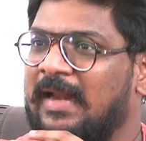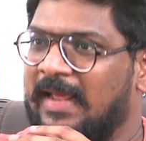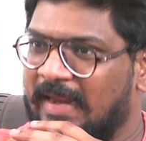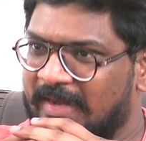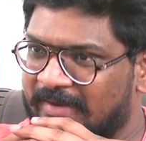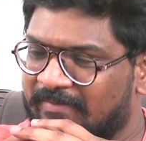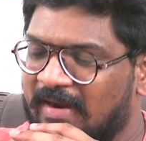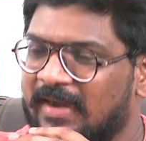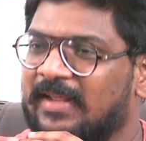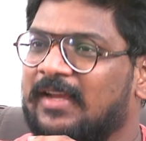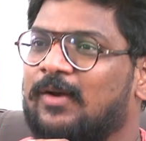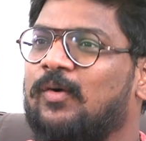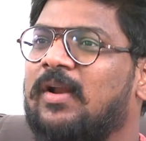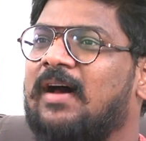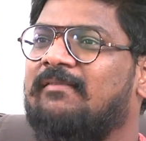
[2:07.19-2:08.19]
లేని
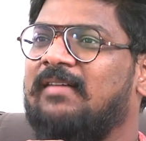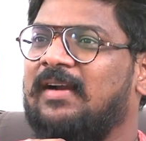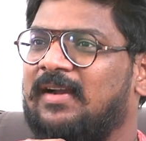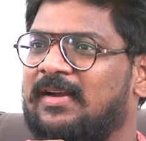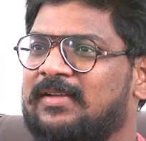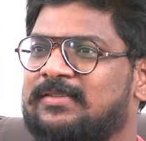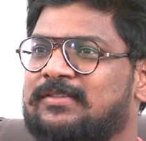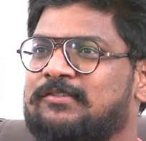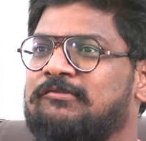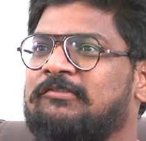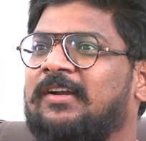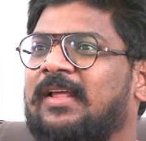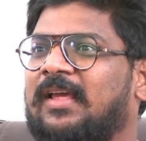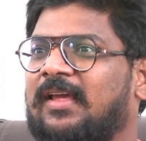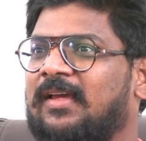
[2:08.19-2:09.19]
వాటికి కూడా అవార్డులు
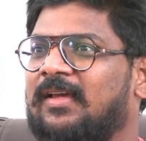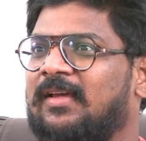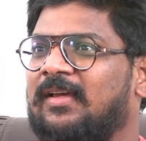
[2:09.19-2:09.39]
ఇస్తుంటే